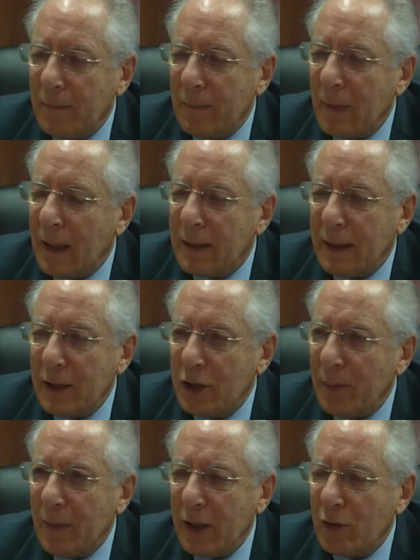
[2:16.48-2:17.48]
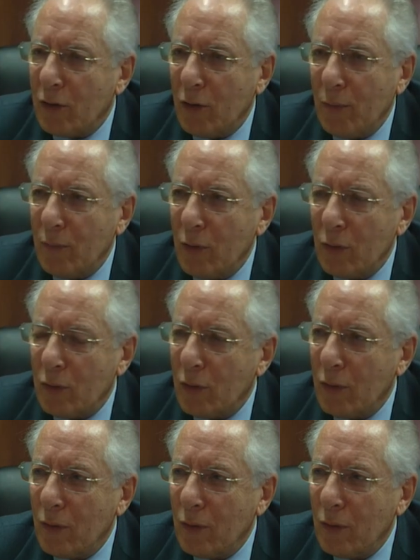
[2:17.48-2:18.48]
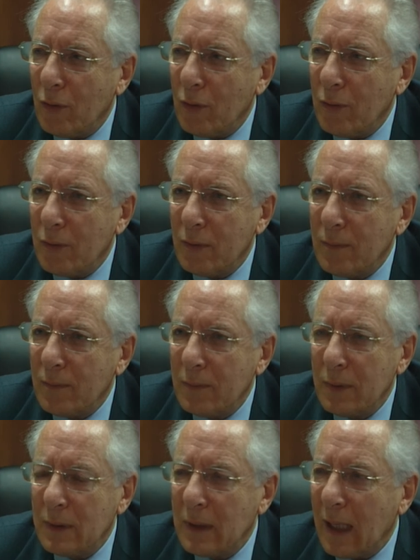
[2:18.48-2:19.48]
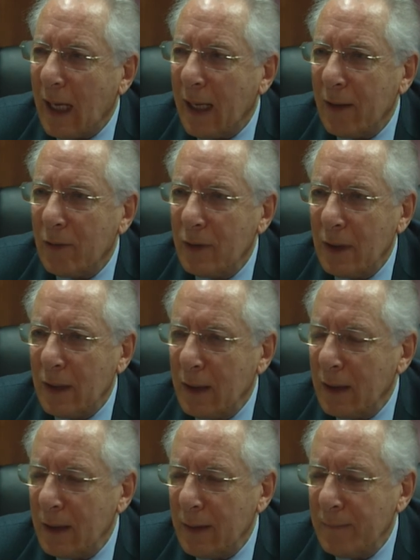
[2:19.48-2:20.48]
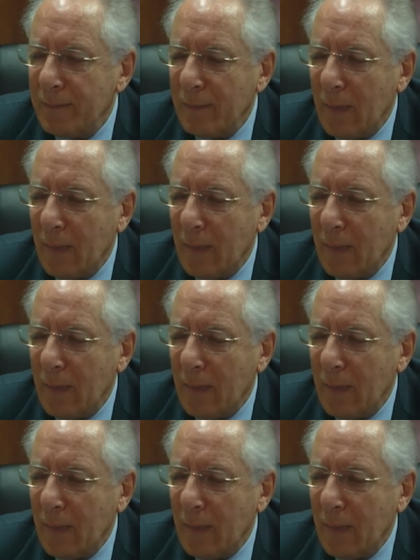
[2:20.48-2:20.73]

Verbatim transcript: L'atteggiamento molto strano di,